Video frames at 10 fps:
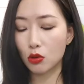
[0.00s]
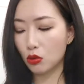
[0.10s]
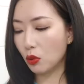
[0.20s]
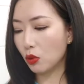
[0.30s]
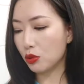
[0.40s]

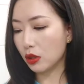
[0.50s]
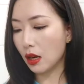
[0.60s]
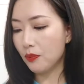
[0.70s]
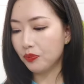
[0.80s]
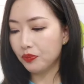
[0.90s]
所以我觉
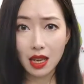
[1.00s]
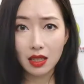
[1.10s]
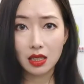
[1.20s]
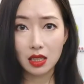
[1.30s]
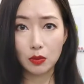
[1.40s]
得，在
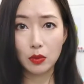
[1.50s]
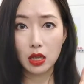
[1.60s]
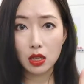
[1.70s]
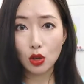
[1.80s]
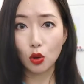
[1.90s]
你
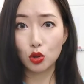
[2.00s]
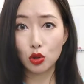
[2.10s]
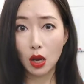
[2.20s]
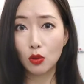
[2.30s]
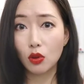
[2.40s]
没有
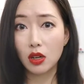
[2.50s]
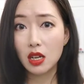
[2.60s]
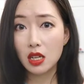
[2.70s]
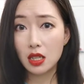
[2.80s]
刷过。